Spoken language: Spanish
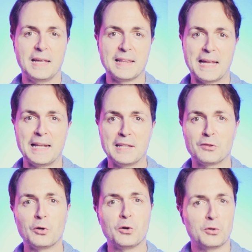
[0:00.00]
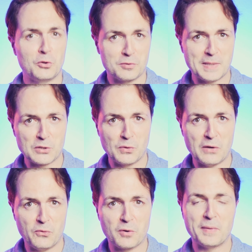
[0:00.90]
El talento no es más que
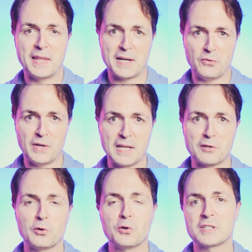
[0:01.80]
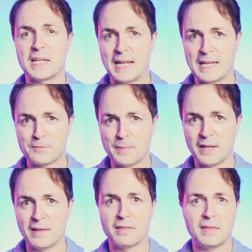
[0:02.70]
una forma de referirnos a la
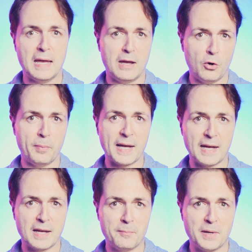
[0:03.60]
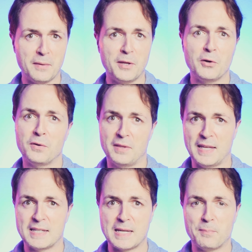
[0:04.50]
experiencia o bagaje previo
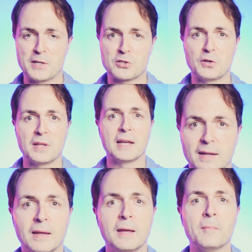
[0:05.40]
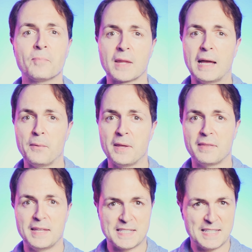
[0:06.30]
de esa persona. A
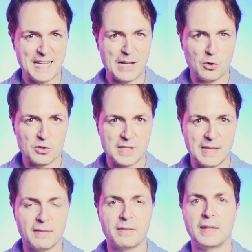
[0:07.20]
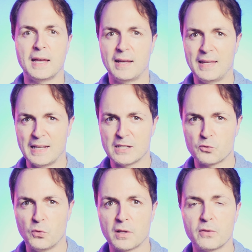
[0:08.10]
veces la constancia y el
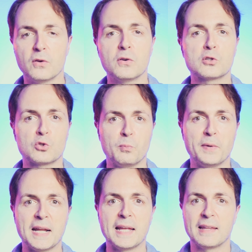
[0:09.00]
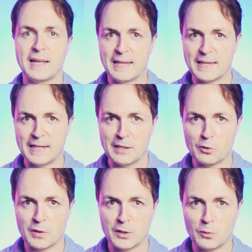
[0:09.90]
esfuerzo superan al
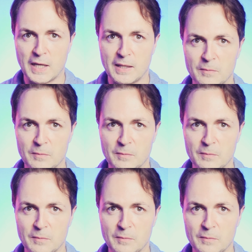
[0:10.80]
talento natural.